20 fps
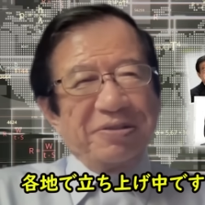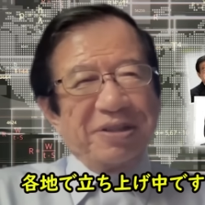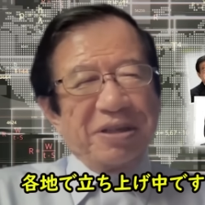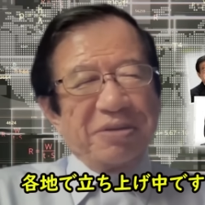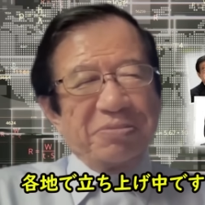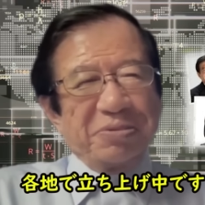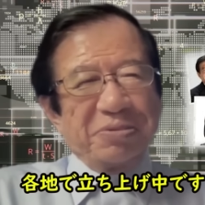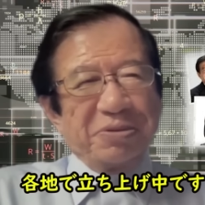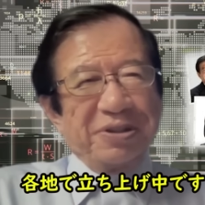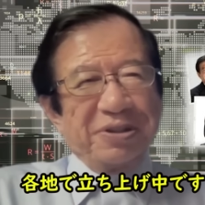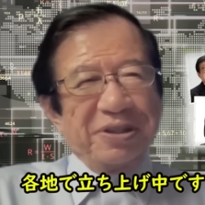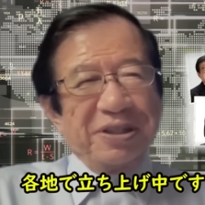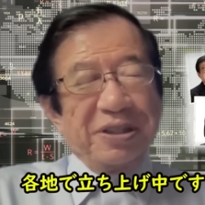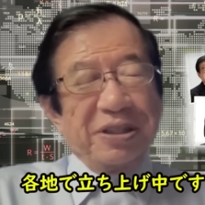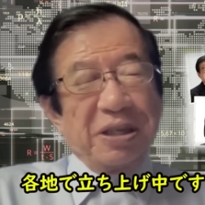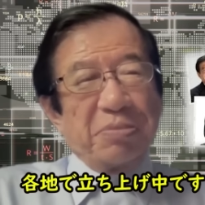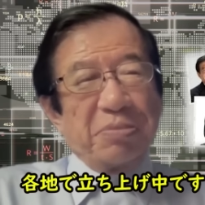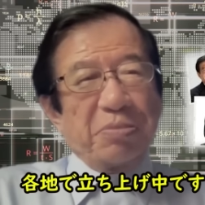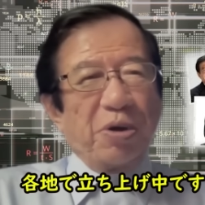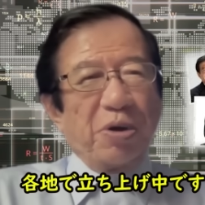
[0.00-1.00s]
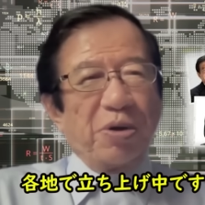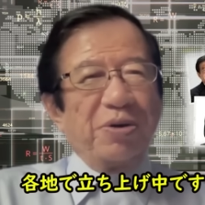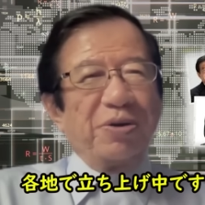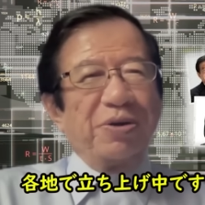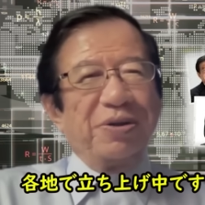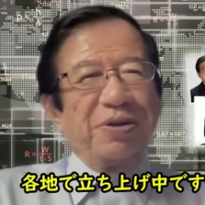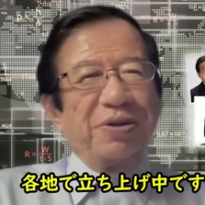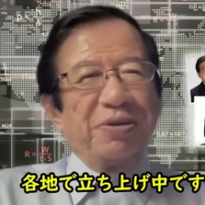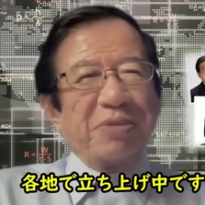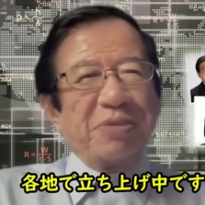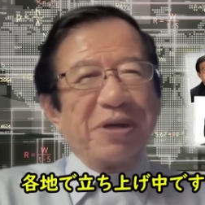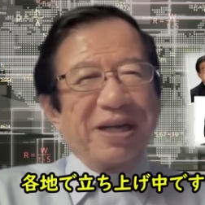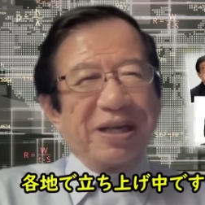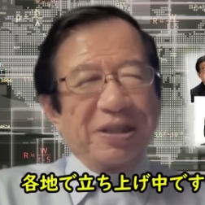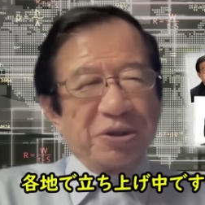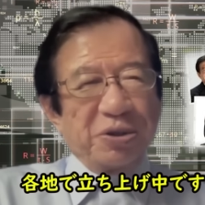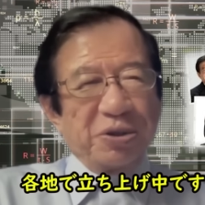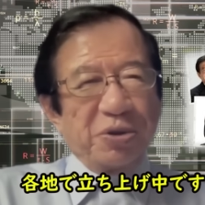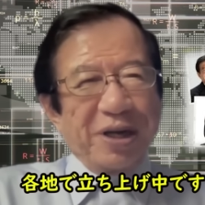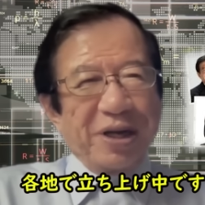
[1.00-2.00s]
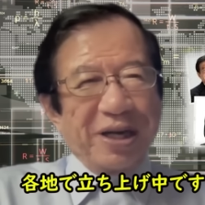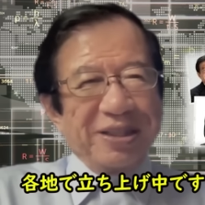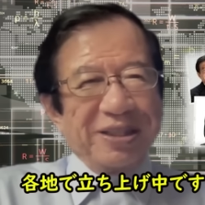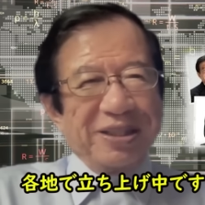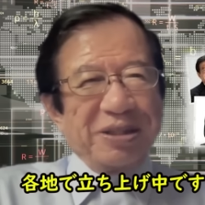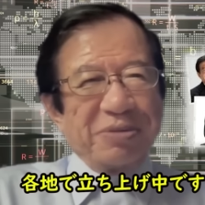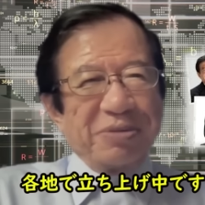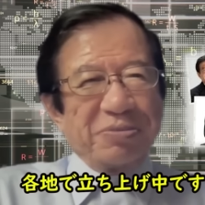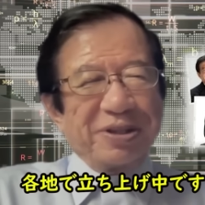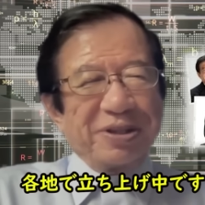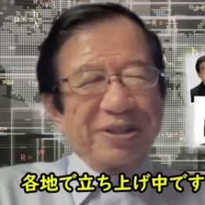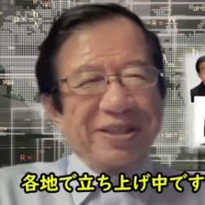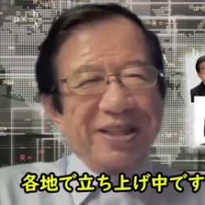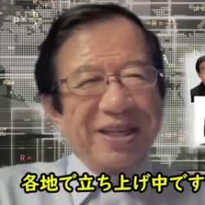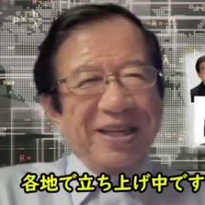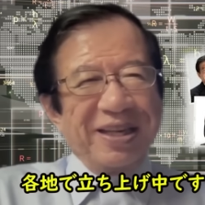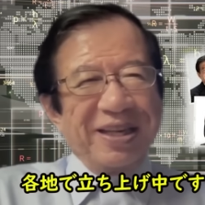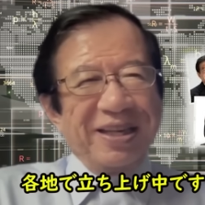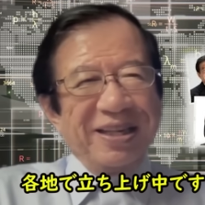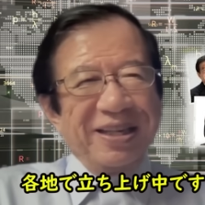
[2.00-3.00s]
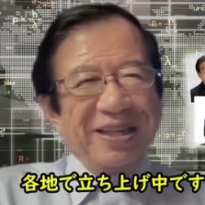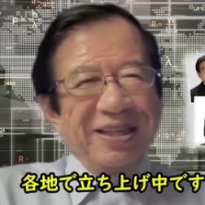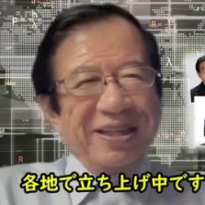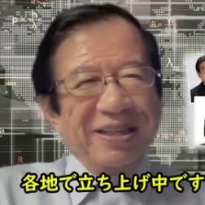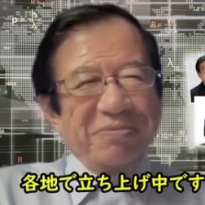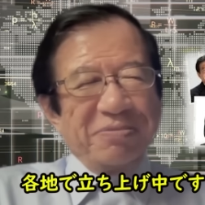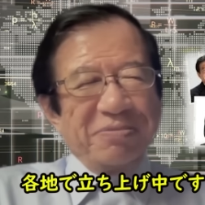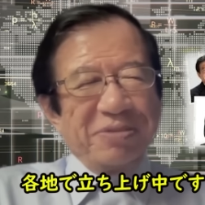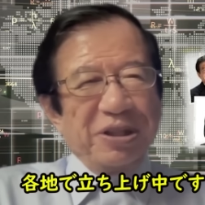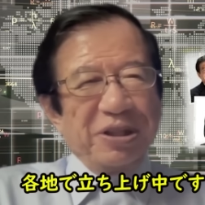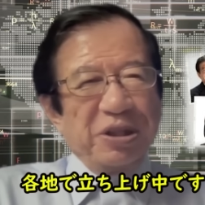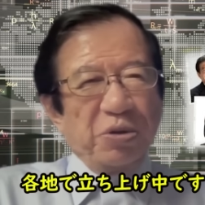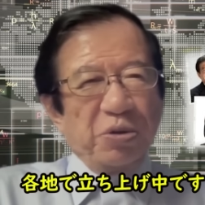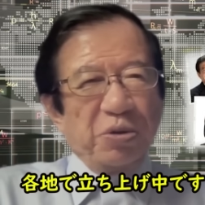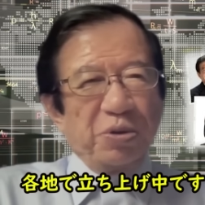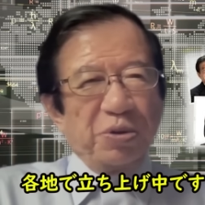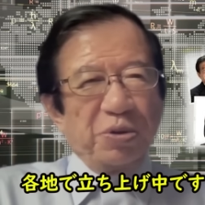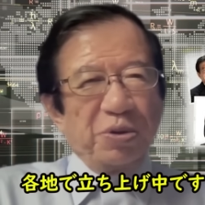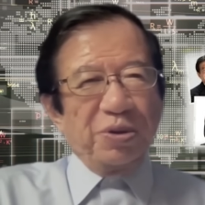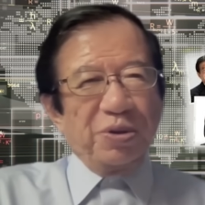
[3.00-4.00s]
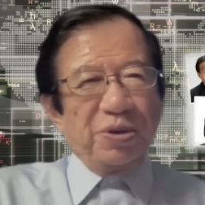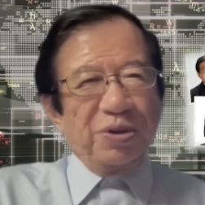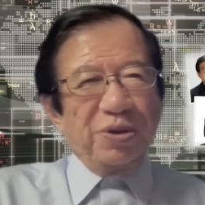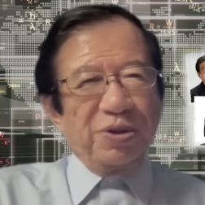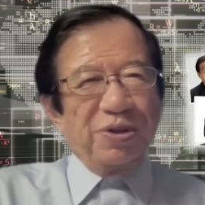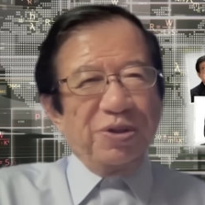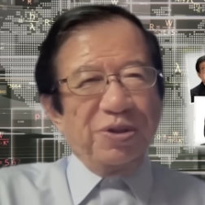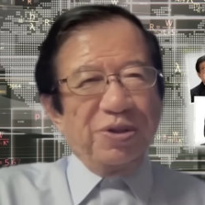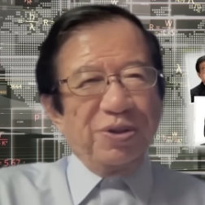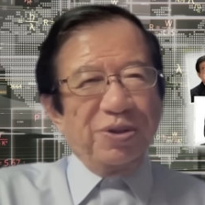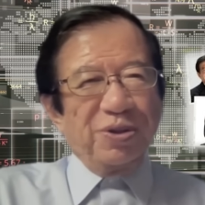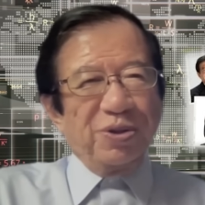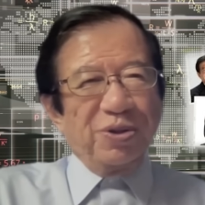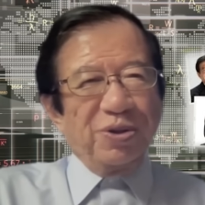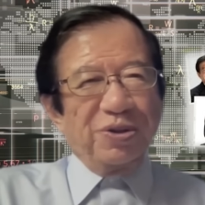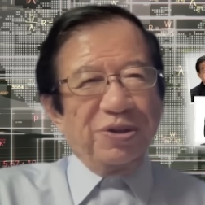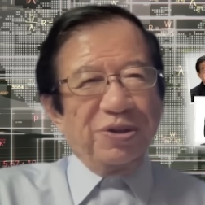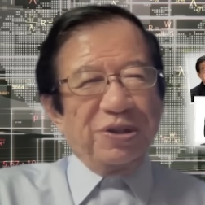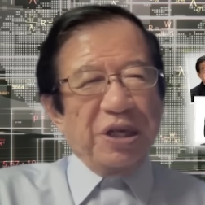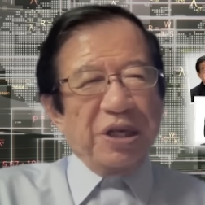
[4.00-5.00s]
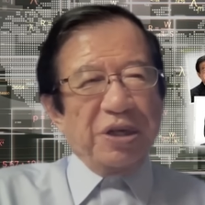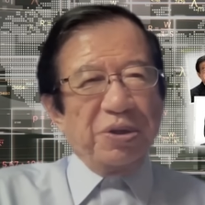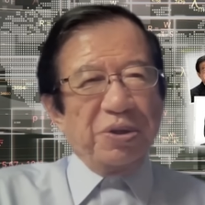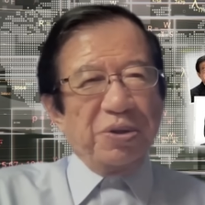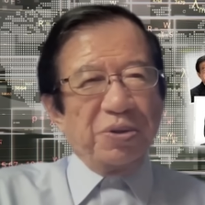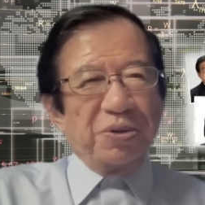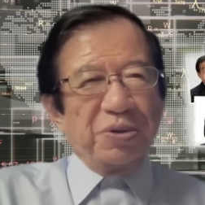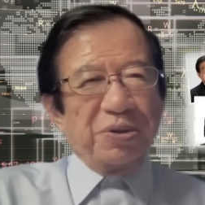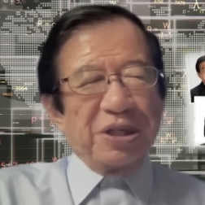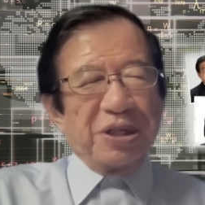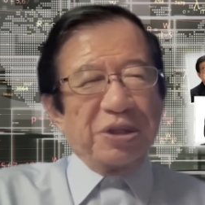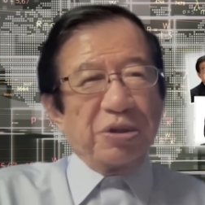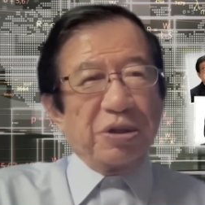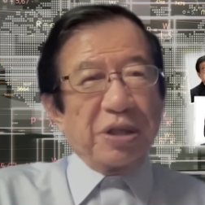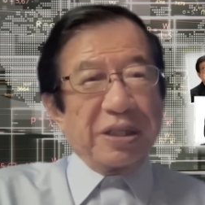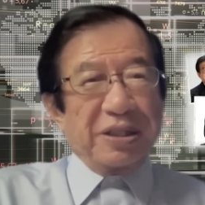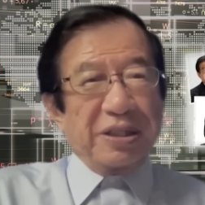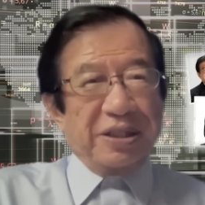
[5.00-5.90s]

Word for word: 正式な募集しておりませんで、今各地で立ち上げをしているところでありますが、